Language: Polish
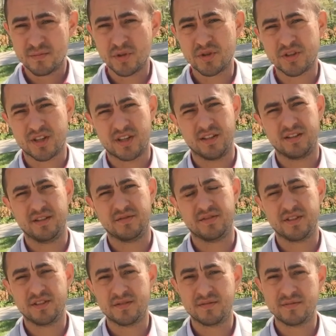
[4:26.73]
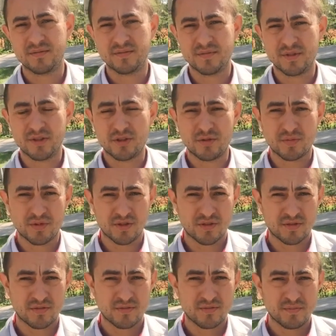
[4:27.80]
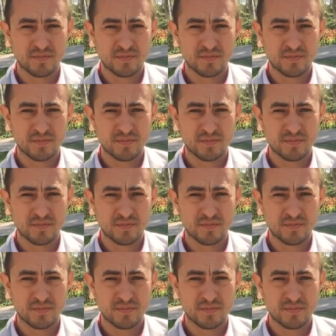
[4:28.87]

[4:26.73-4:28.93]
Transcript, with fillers: Bądź kreatywny i zrób coś